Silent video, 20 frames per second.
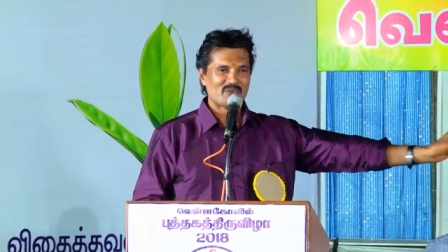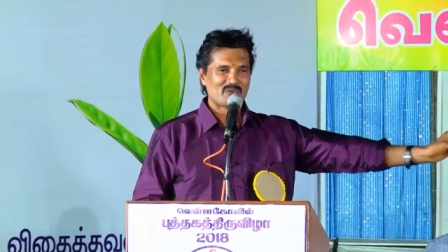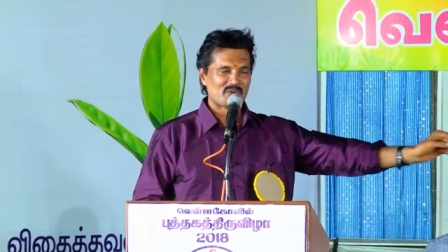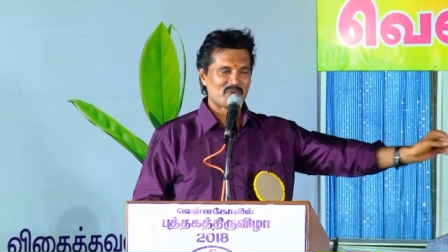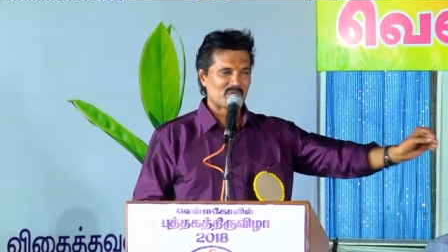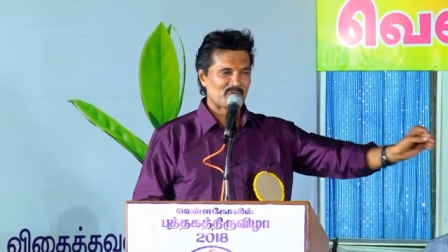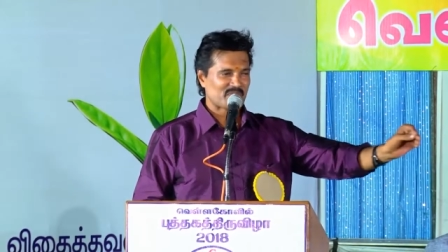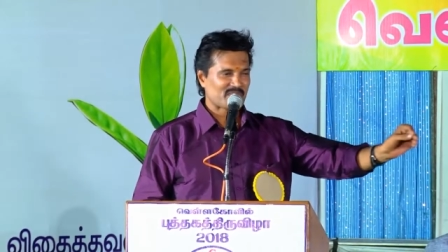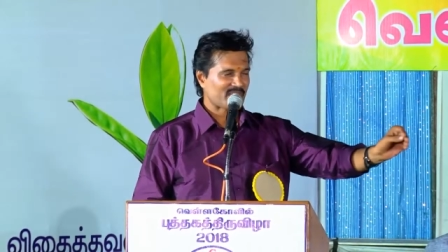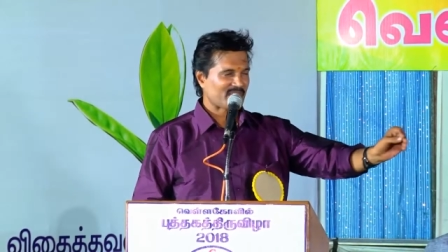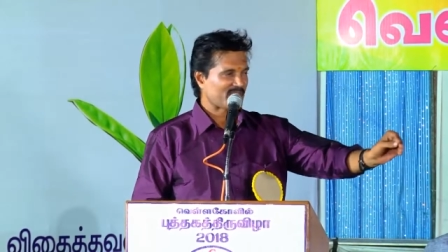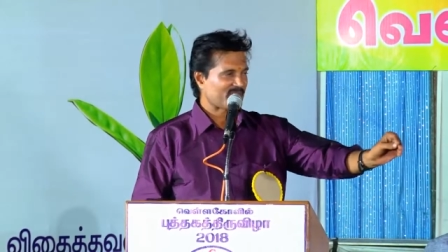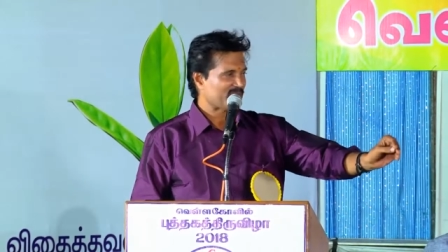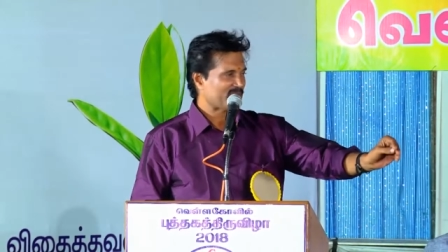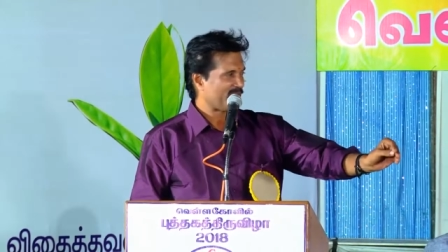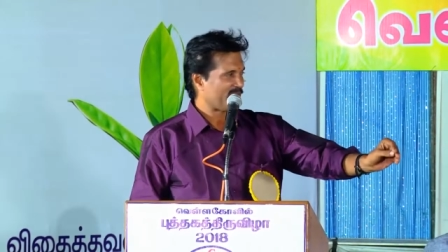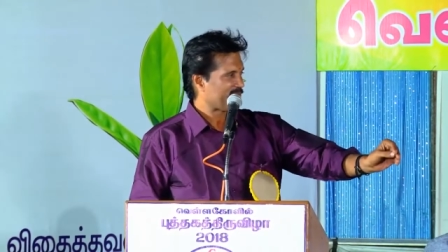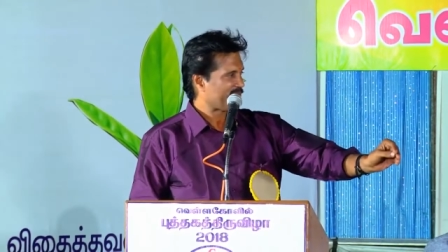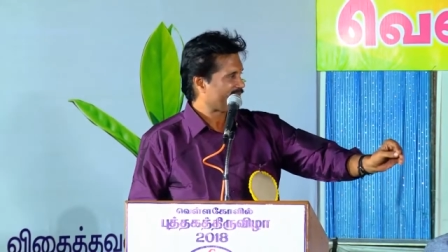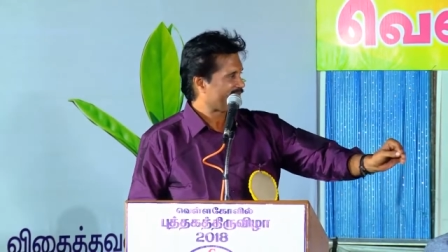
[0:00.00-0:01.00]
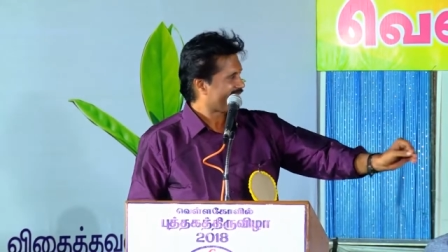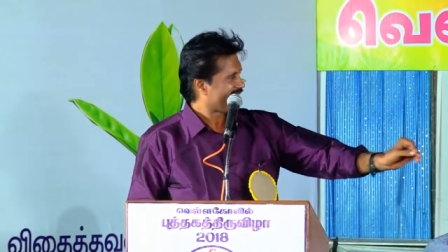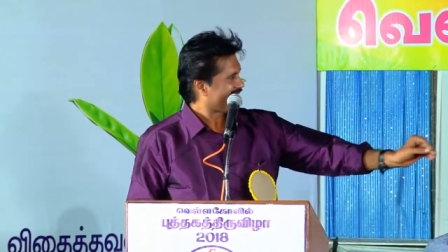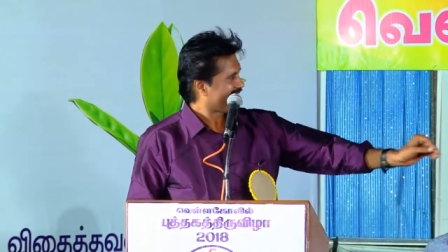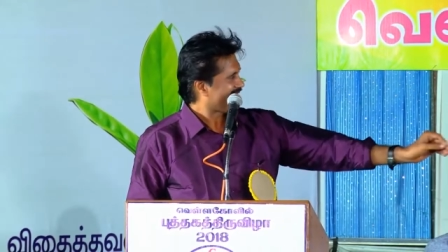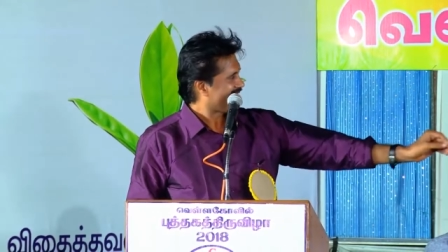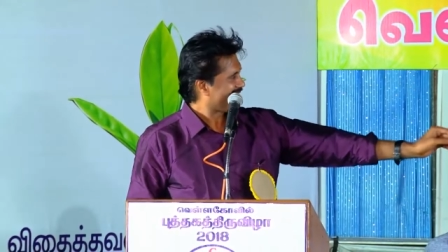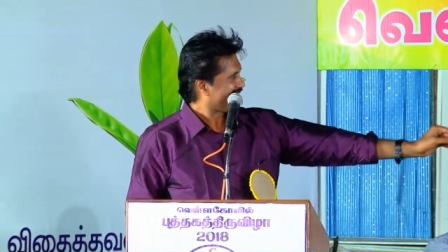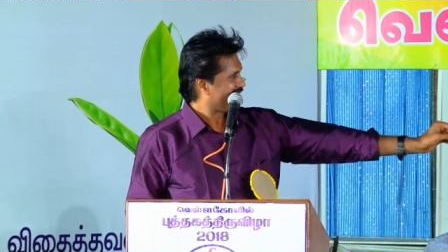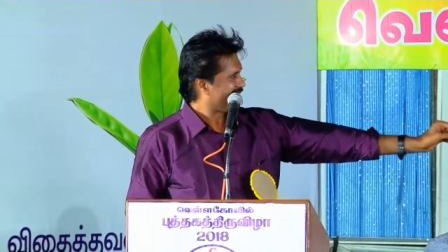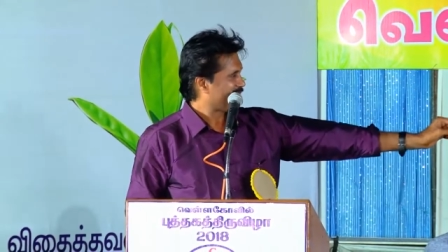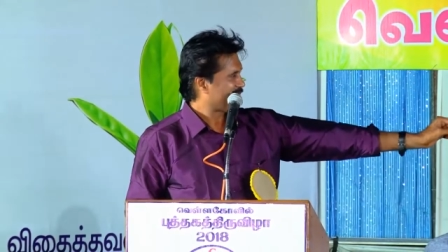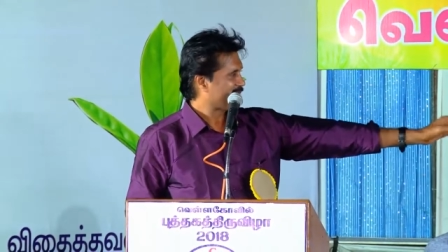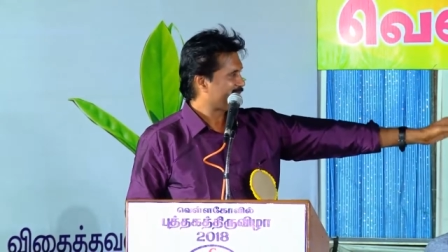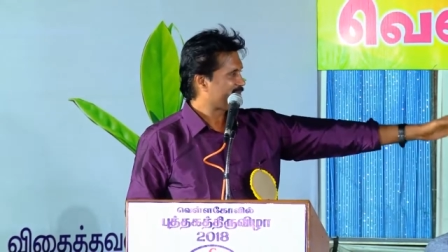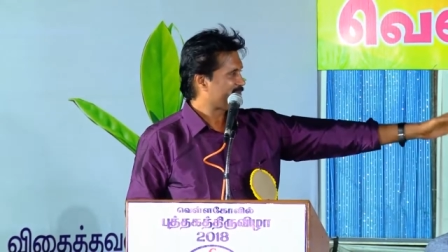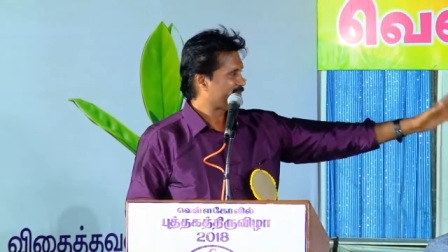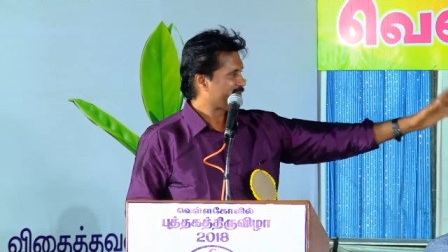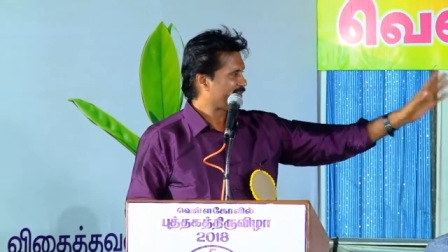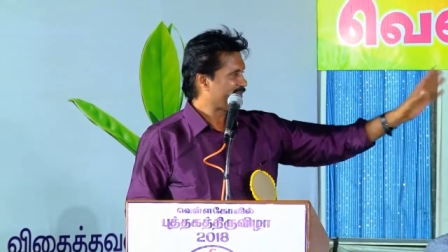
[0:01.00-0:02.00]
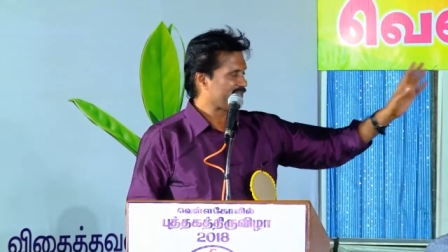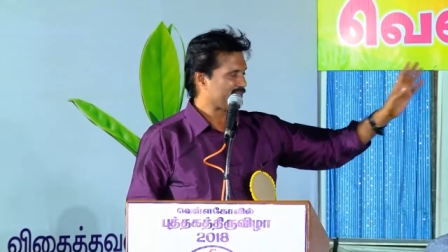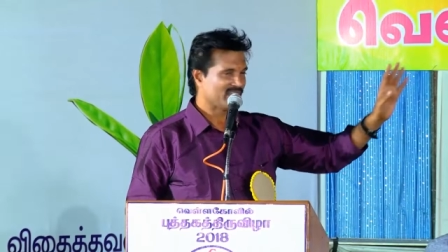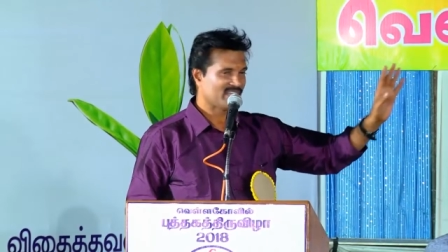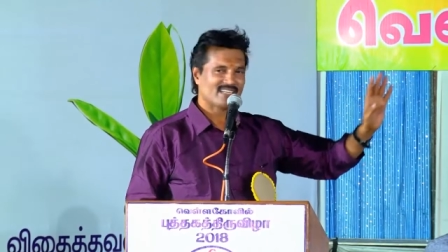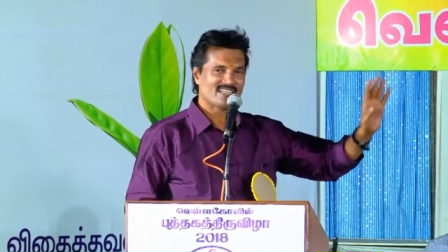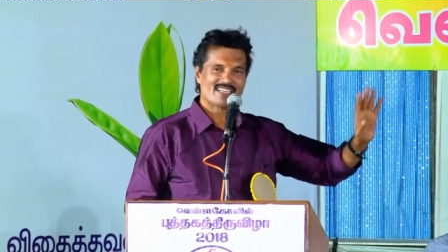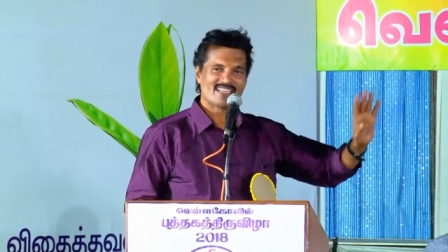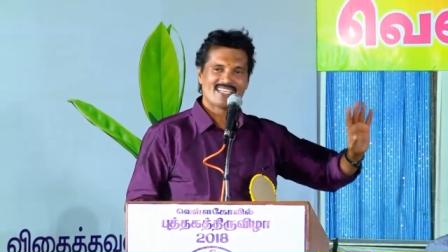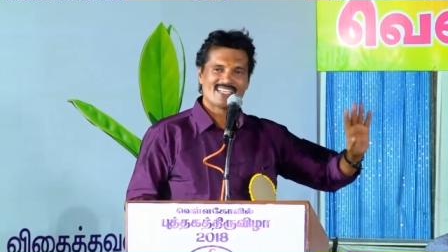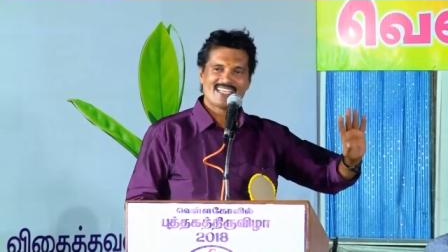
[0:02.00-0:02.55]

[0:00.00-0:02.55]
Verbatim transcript: ஒரு புத்தகத்தை பார்ப்பான் அப்படியே போயிடுவான்